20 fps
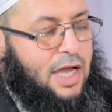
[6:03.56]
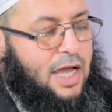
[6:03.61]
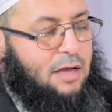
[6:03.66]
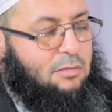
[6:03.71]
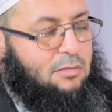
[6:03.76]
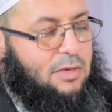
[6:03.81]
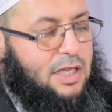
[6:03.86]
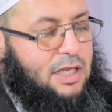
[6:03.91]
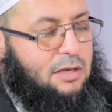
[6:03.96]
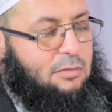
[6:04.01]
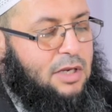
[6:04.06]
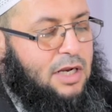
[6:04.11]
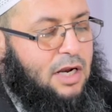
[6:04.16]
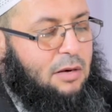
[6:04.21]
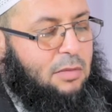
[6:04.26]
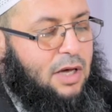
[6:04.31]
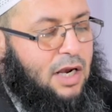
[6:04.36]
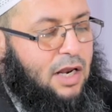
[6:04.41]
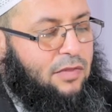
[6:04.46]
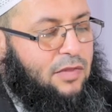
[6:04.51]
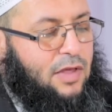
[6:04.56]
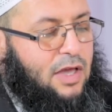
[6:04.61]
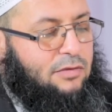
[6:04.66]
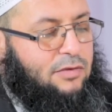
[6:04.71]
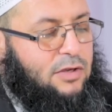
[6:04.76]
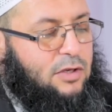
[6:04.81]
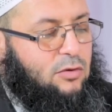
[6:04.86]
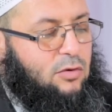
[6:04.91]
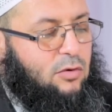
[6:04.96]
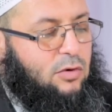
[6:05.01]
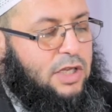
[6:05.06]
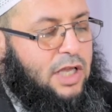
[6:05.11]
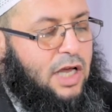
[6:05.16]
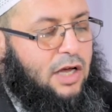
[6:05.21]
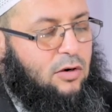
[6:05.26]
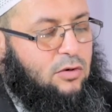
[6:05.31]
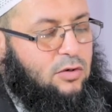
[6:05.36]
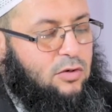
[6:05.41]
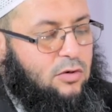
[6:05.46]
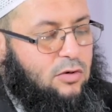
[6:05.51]
حملي من المرض أفيدوني
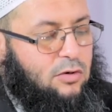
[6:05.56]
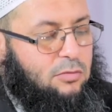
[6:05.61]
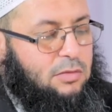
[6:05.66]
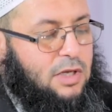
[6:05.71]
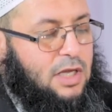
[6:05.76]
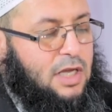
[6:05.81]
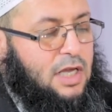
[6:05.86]
أرجوكم